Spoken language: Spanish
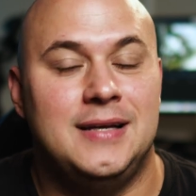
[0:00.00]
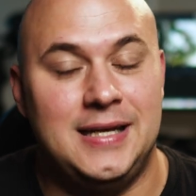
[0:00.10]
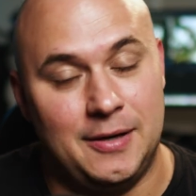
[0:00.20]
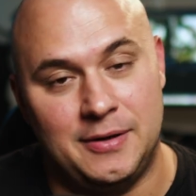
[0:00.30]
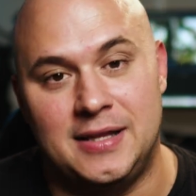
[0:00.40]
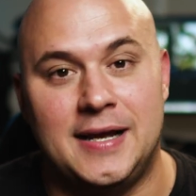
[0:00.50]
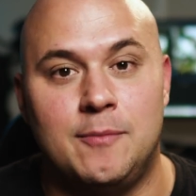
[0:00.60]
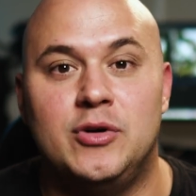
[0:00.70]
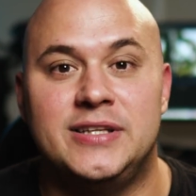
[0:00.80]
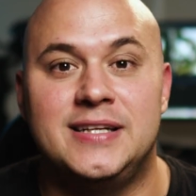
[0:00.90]
Y la verdad que
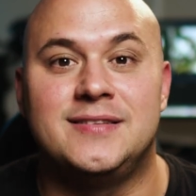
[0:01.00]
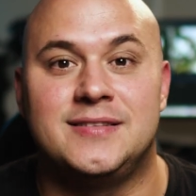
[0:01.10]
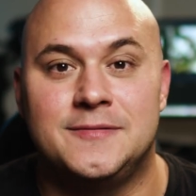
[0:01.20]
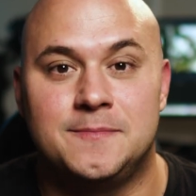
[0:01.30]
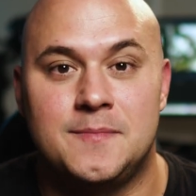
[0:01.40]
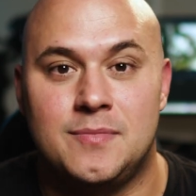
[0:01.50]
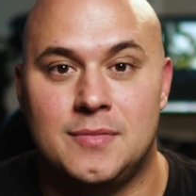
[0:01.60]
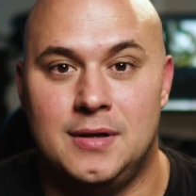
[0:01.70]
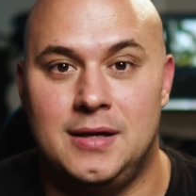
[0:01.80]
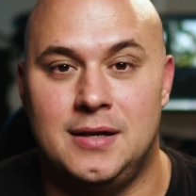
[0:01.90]
es muy triste
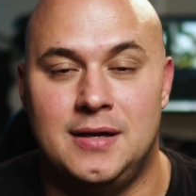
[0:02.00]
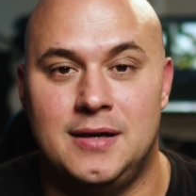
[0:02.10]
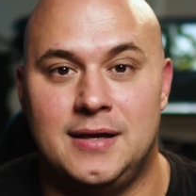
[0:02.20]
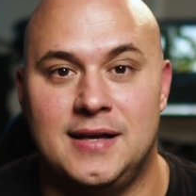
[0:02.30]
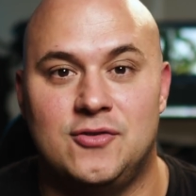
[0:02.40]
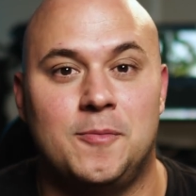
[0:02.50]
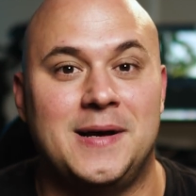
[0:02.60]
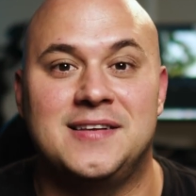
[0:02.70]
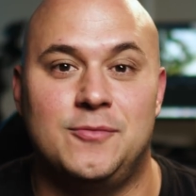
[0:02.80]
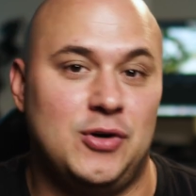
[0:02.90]
eh, que eso
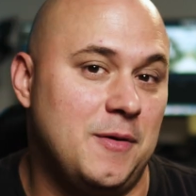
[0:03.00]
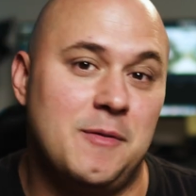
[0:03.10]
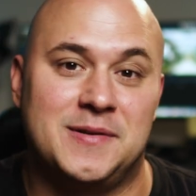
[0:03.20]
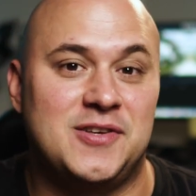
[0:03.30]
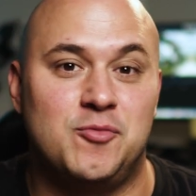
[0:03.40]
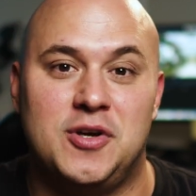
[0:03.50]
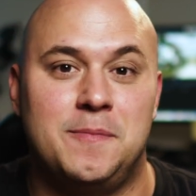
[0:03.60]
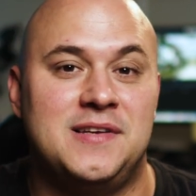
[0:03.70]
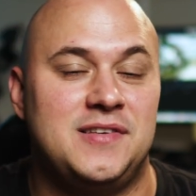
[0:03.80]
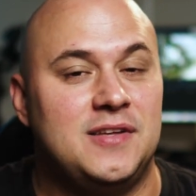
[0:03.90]
pasa, porque a mí me pasa
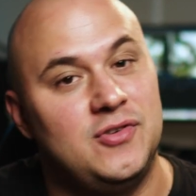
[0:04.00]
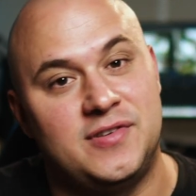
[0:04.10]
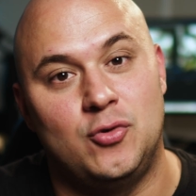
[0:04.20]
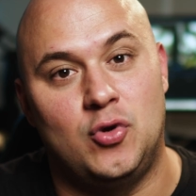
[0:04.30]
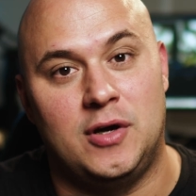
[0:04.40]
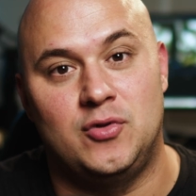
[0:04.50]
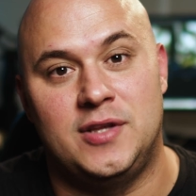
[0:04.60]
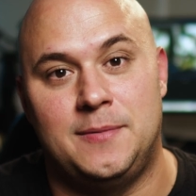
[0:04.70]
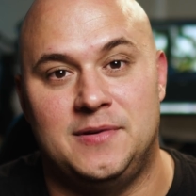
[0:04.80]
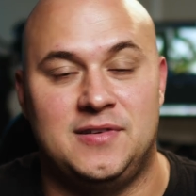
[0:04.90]
muchas veces y estoy seguro que a
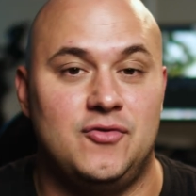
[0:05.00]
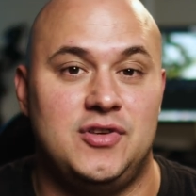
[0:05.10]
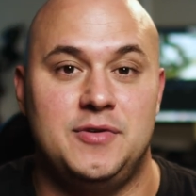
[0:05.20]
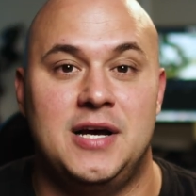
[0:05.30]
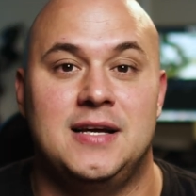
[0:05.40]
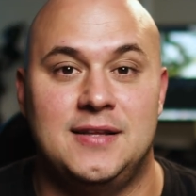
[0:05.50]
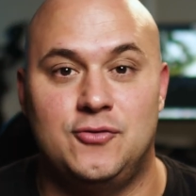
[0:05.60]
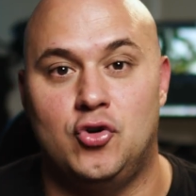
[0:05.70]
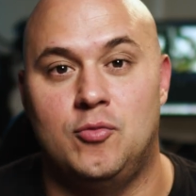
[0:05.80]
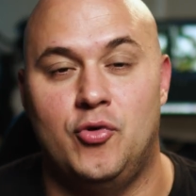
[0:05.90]
usted le ha pasado si viaja
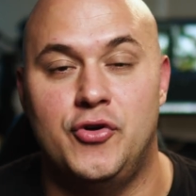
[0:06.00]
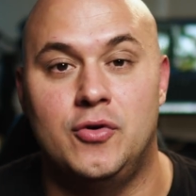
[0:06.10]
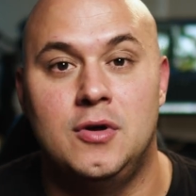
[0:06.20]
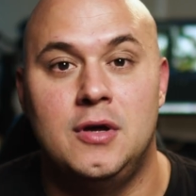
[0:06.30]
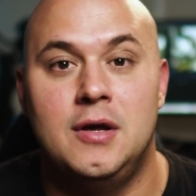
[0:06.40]
tanto como yo.